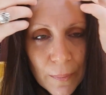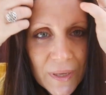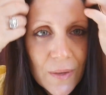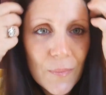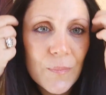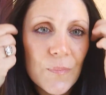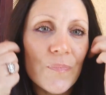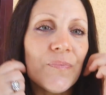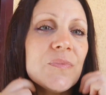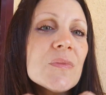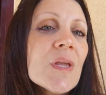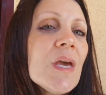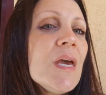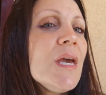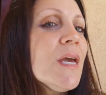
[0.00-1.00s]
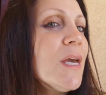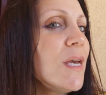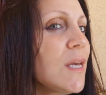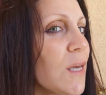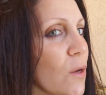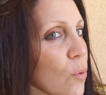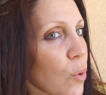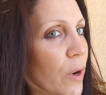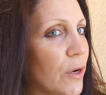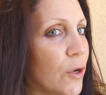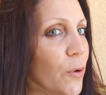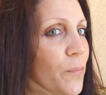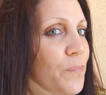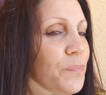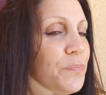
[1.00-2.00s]
a mí y
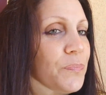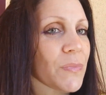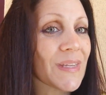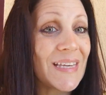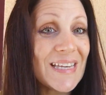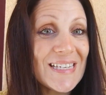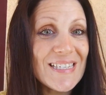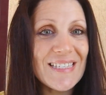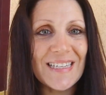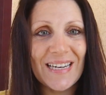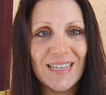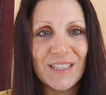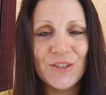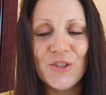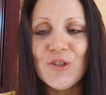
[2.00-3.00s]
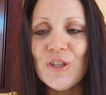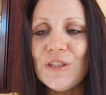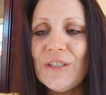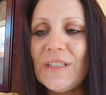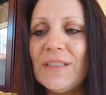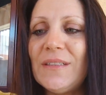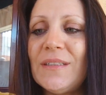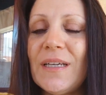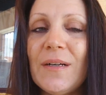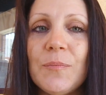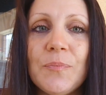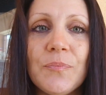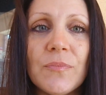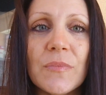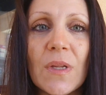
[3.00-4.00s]
bueno, qué decirles que estoy contenta.
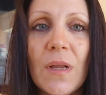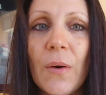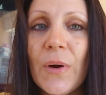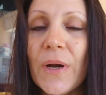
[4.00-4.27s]
La